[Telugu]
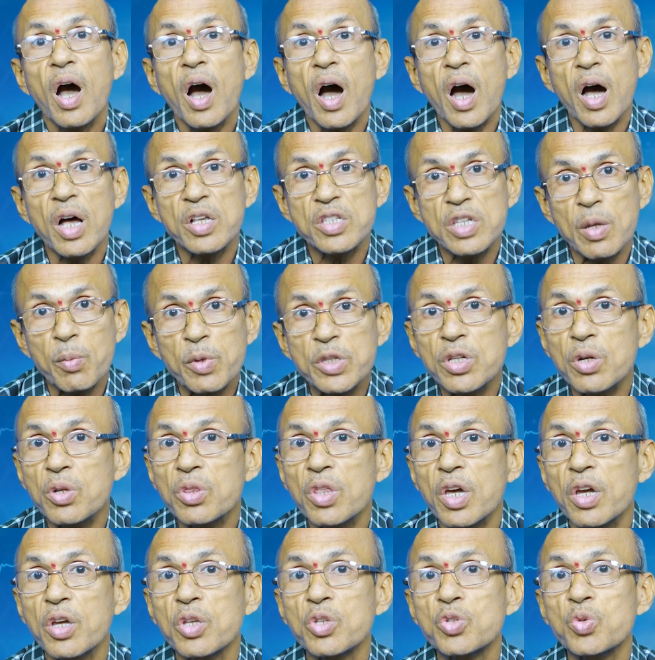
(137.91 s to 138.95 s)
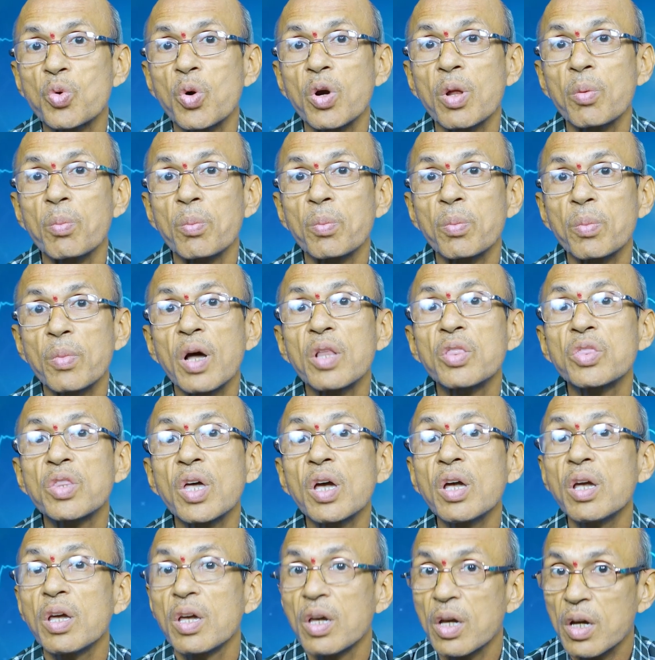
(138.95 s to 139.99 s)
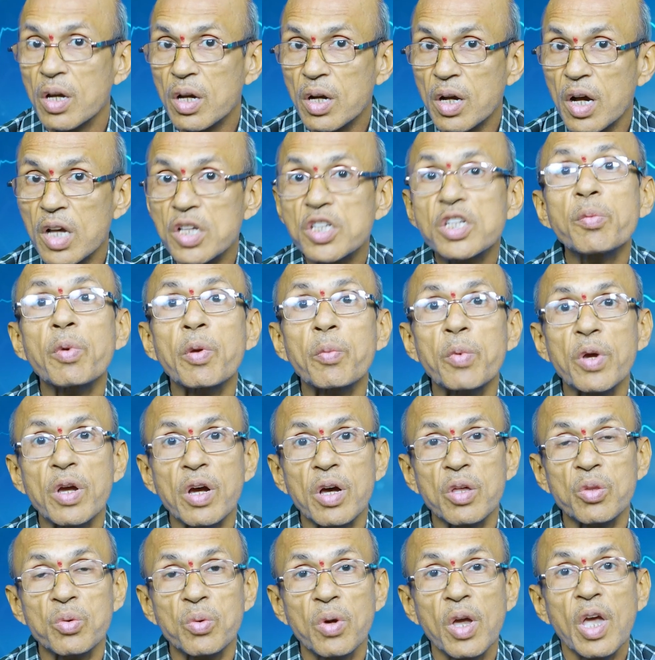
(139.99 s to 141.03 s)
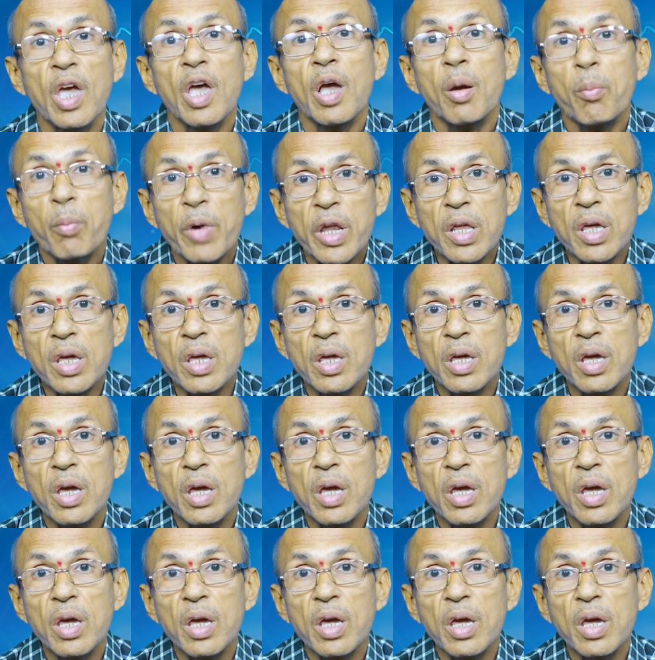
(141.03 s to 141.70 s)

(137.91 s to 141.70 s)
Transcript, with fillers: ఆ సమస్యను తగ్గించుకోవడం అంత కష్టమేమి కాదు మరి